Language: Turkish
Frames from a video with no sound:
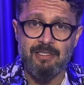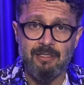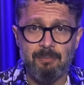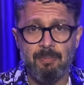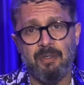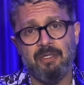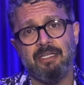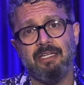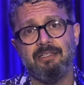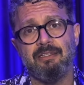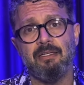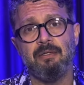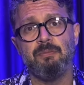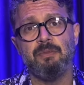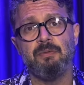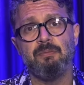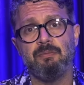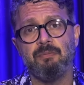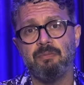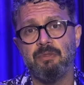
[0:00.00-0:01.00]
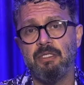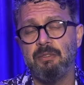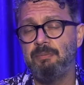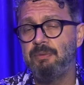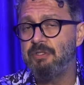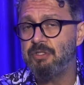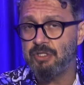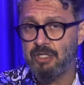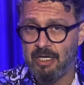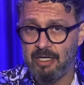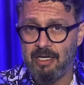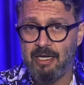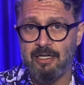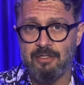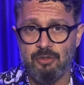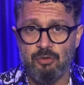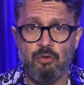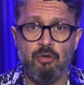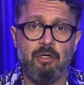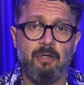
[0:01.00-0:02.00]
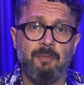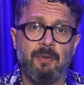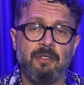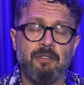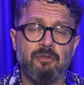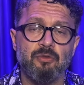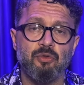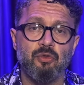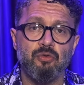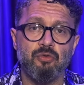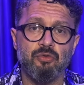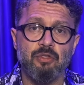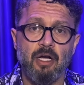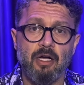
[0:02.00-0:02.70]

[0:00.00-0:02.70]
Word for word: de paketlemeyeyim gibi şeyler söylemek zorunda